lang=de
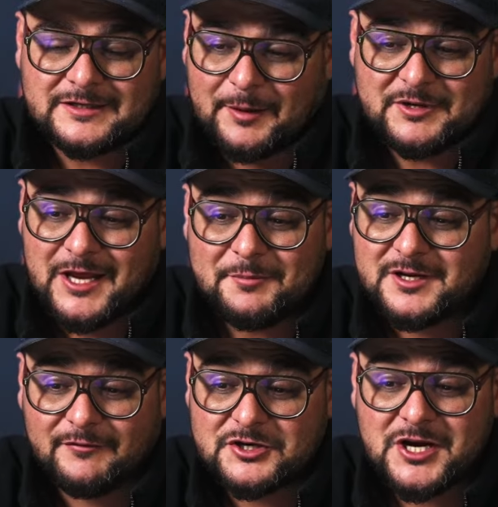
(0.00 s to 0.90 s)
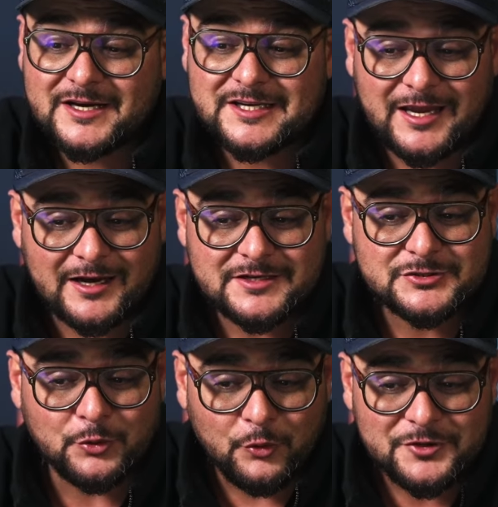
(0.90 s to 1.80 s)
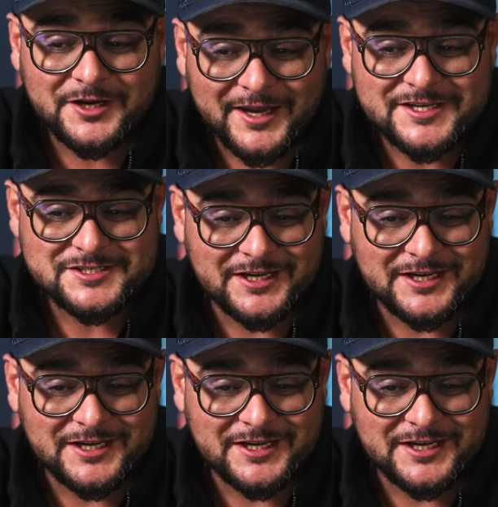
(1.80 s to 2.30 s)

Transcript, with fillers: damit haben die ja wahrscheinlich gar nicht so unrecht,